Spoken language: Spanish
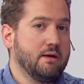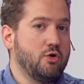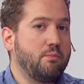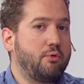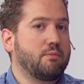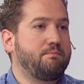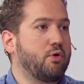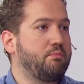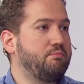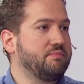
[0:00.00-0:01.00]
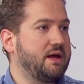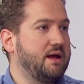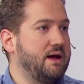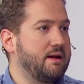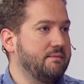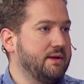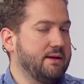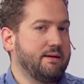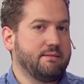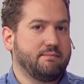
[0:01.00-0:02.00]
no por, por querer
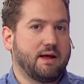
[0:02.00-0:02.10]
eh,